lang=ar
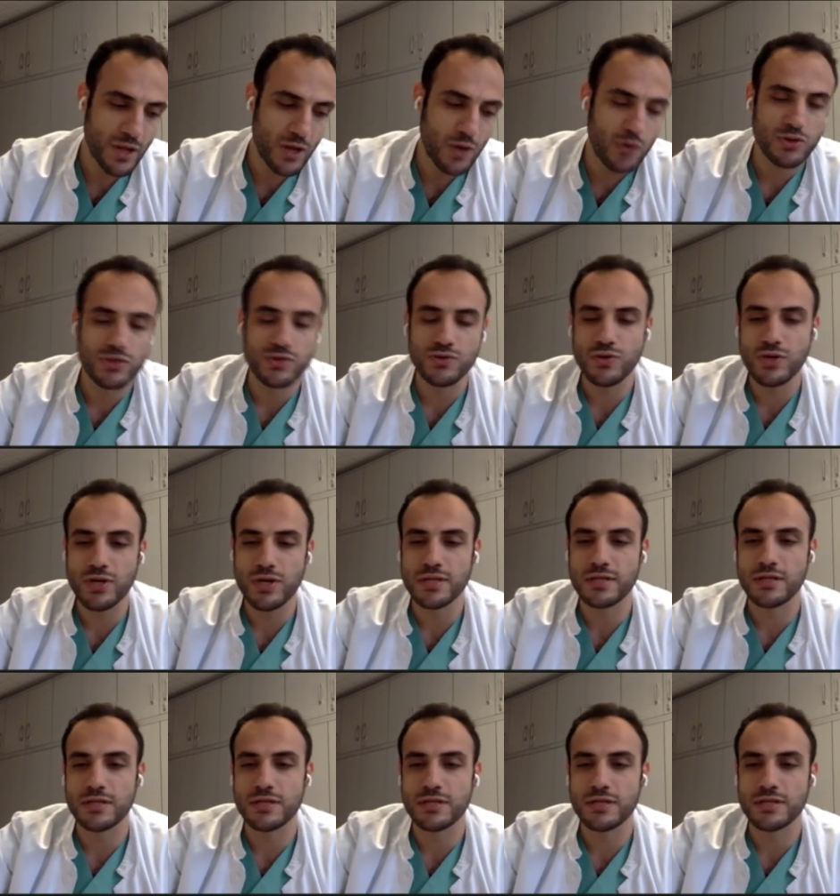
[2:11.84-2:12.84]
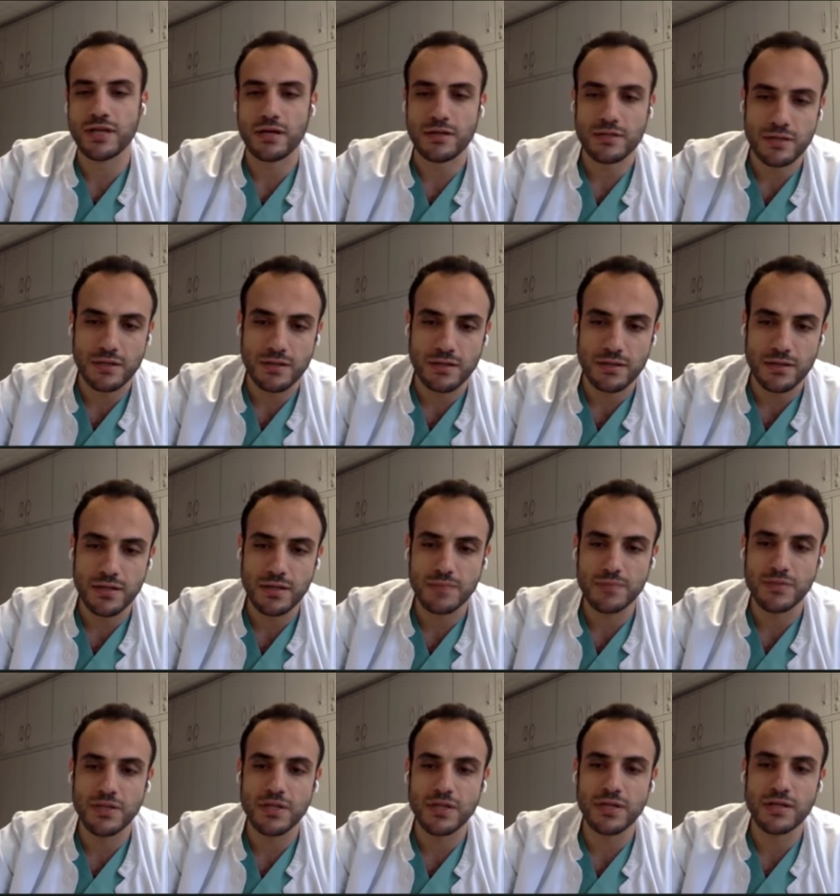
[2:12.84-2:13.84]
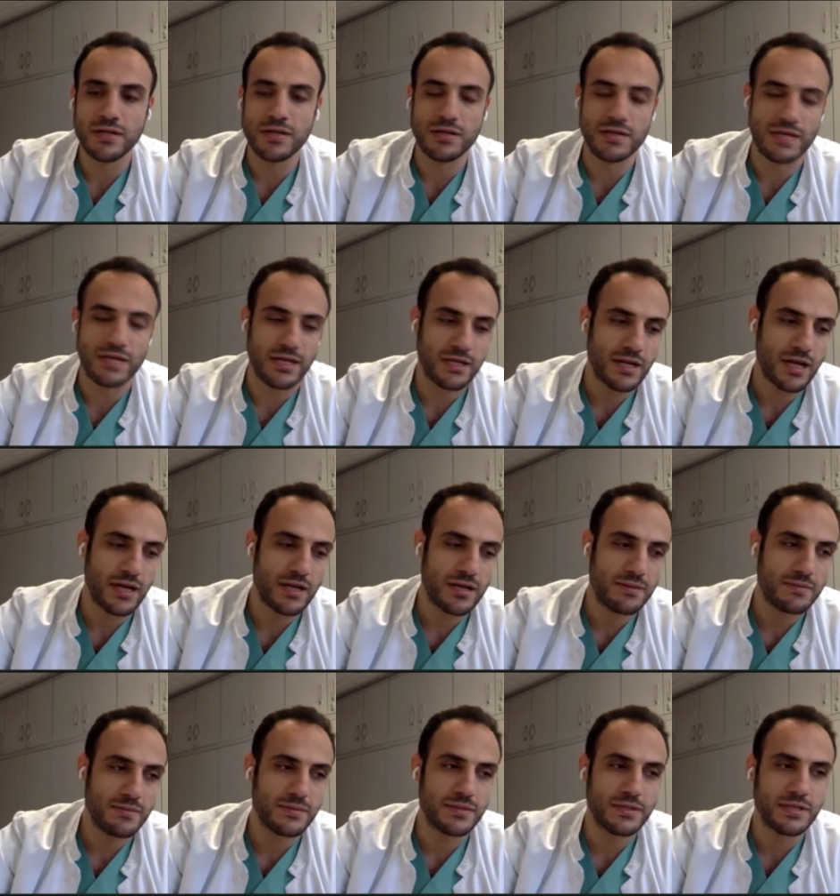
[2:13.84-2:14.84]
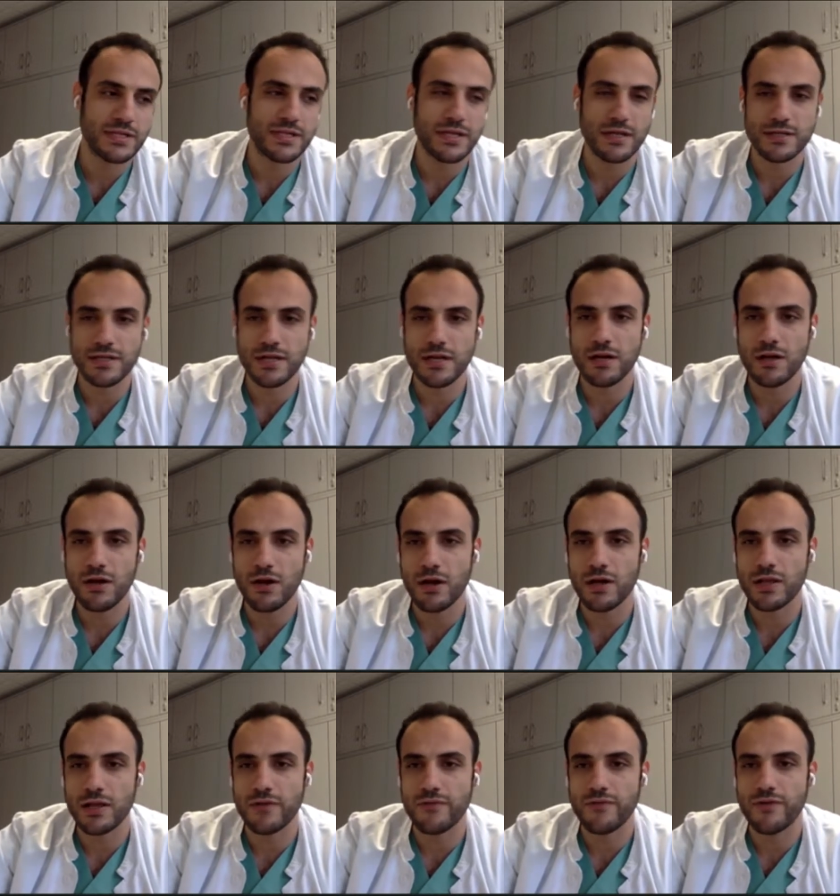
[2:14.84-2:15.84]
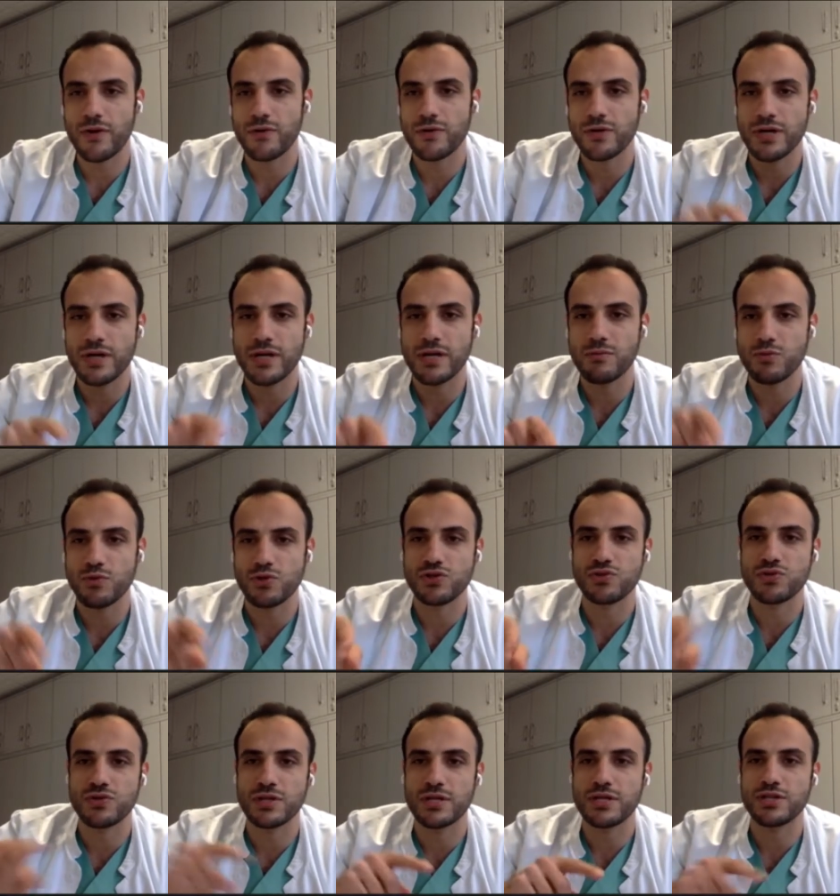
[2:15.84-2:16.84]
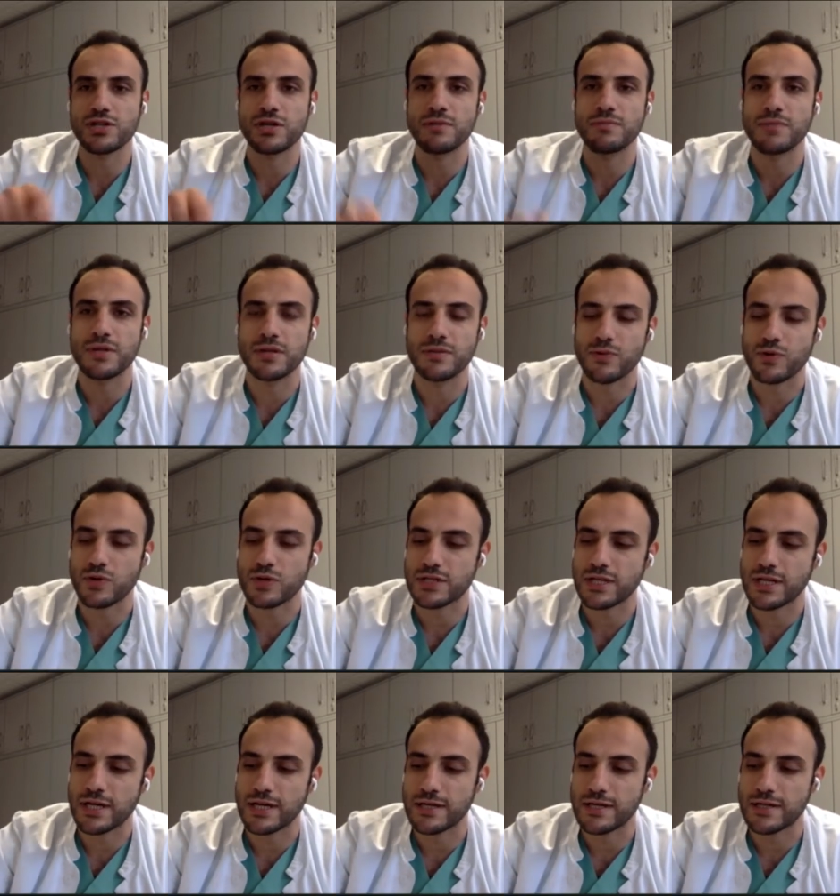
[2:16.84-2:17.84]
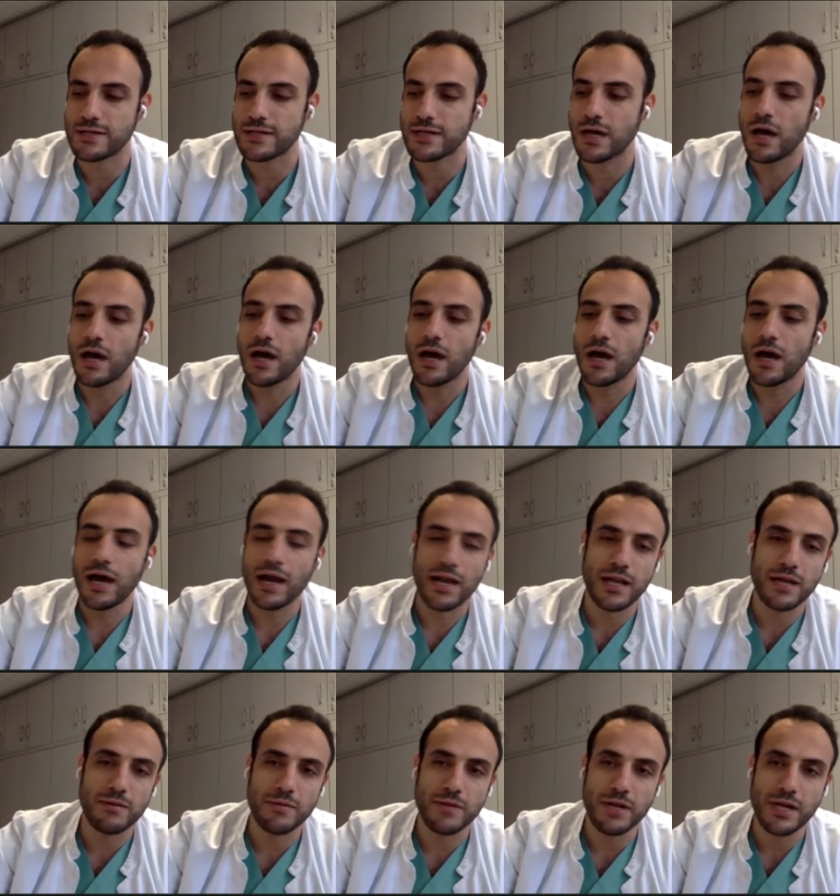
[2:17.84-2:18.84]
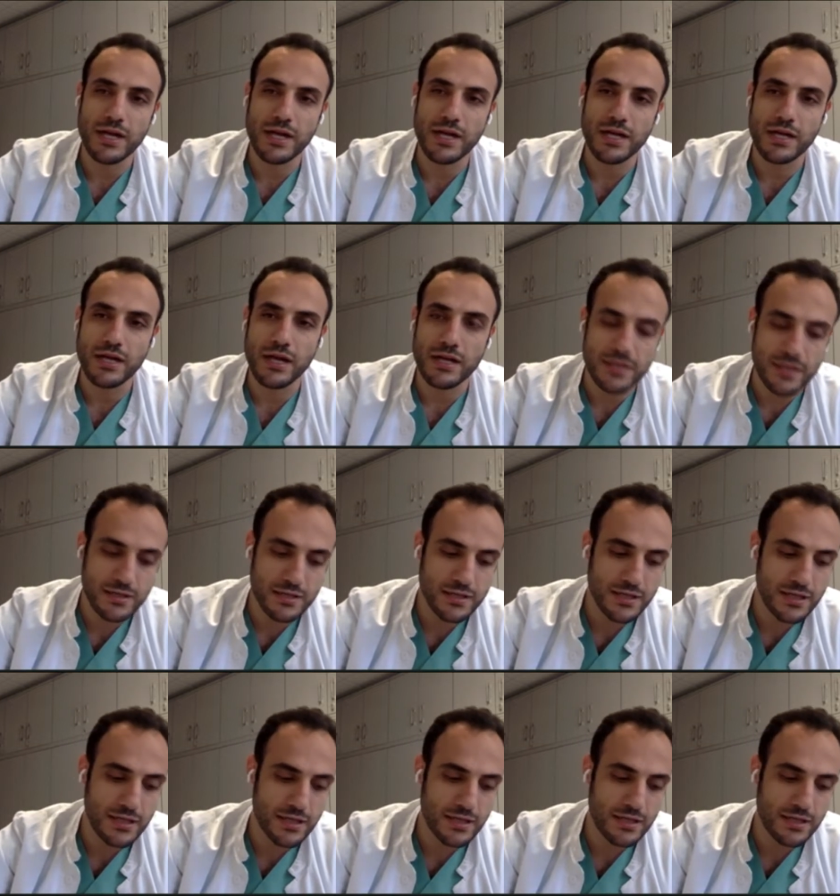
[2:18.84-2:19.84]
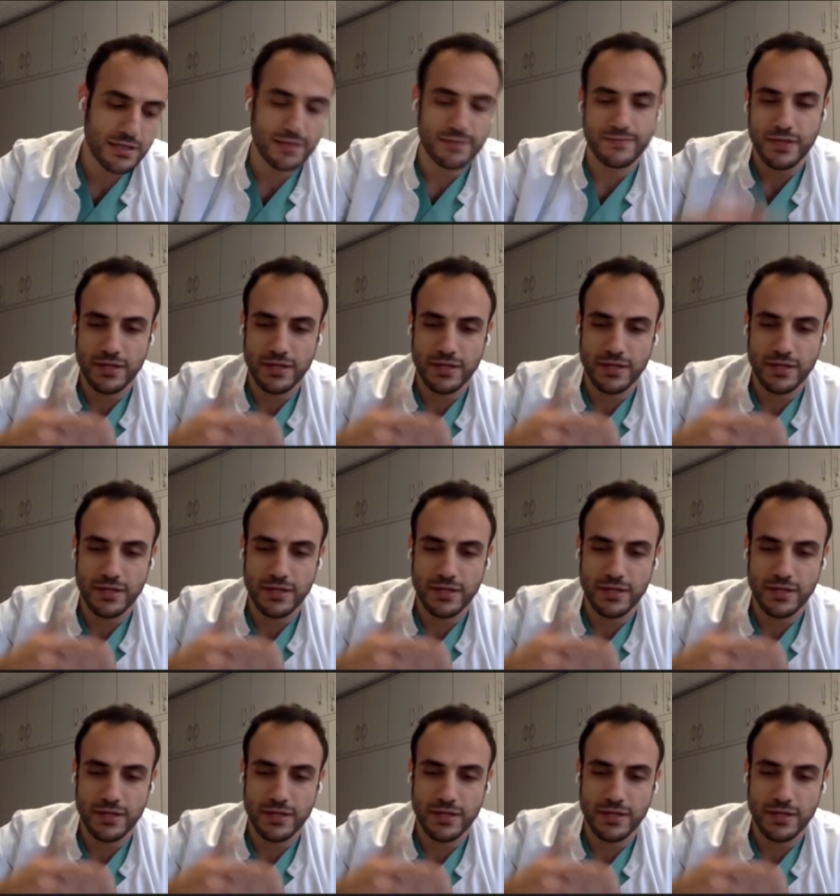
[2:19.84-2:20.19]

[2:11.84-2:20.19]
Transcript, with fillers: خطورة السرطان من يعني نحن بنستأصل العقد الليمفاوية اللي موجودة جنب البروستيت هلا لما بنحكي نحن عن تنظير